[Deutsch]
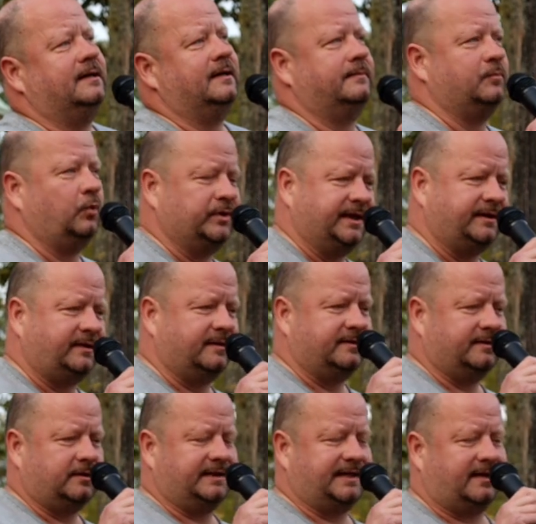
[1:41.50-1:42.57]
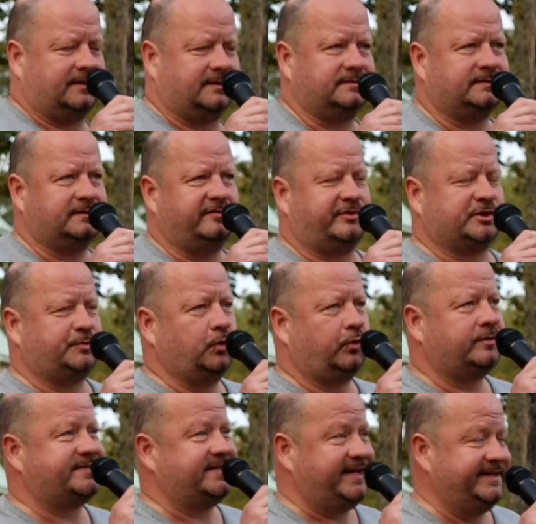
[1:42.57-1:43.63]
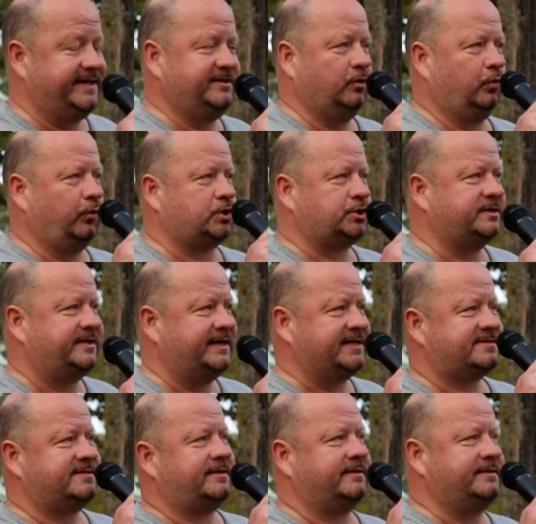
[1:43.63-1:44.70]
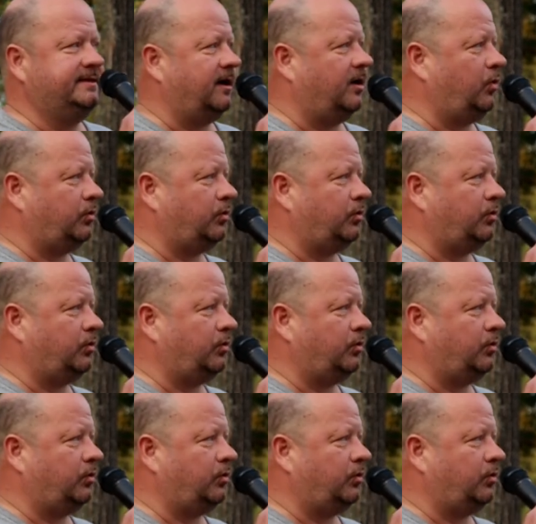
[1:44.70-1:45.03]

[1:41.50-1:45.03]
ähm, und ihre ja, verschwörungsideologischen Thesen dann hier